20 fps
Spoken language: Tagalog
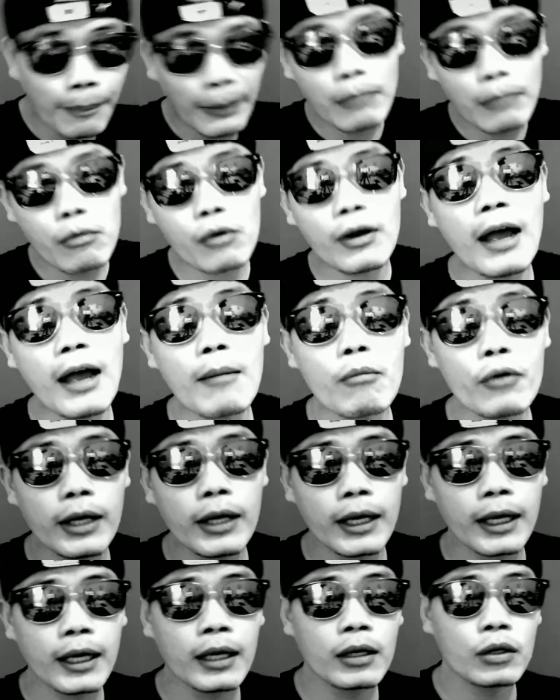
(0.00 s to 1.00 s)
Kapal mukha mo
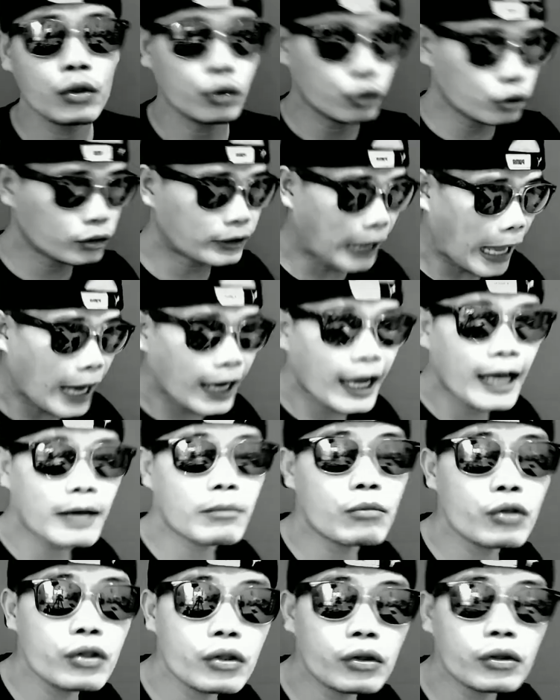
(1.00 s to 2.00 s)
eh
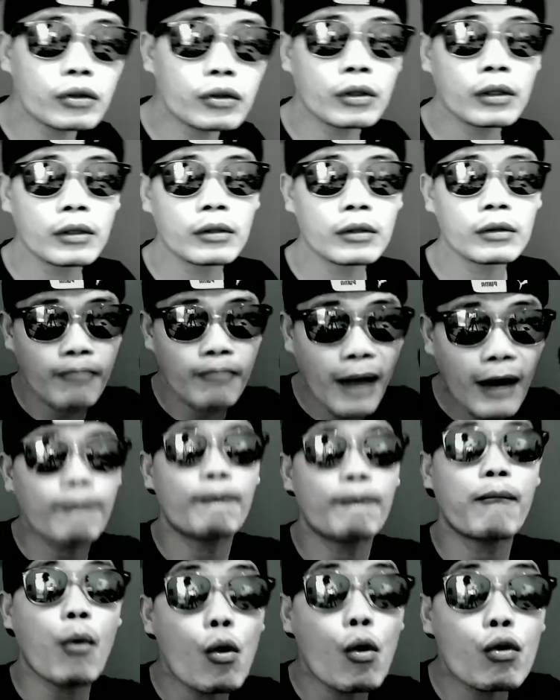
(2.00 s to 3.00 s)
utangan mo yun.
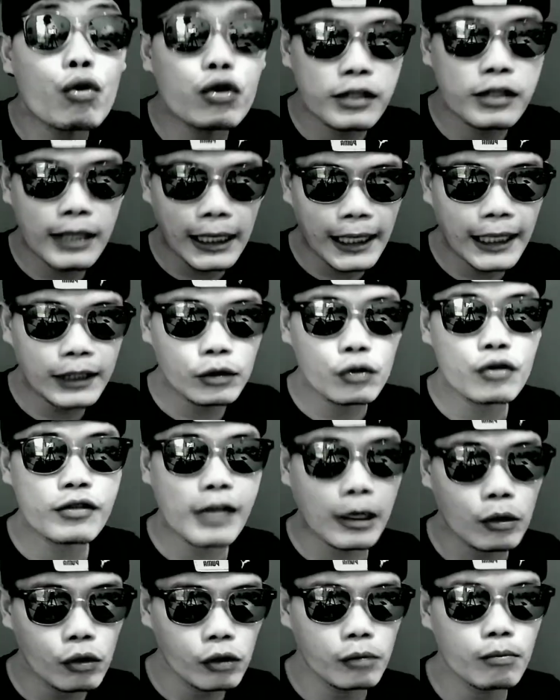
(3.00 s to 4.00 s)
Mag-focus ka lang dun
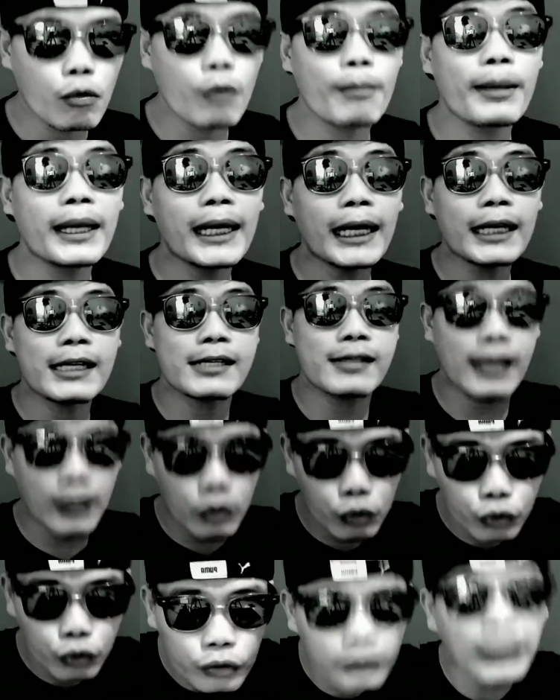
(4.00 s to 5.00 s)
sa goal mo bilang
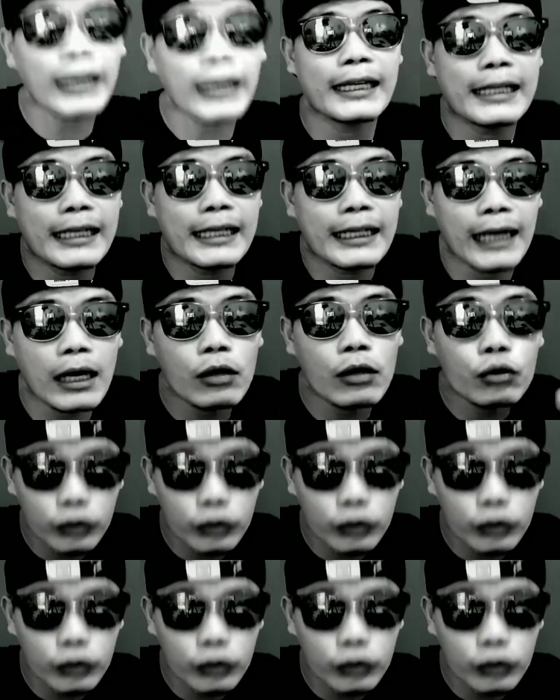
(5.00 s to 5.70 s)
isang utangira,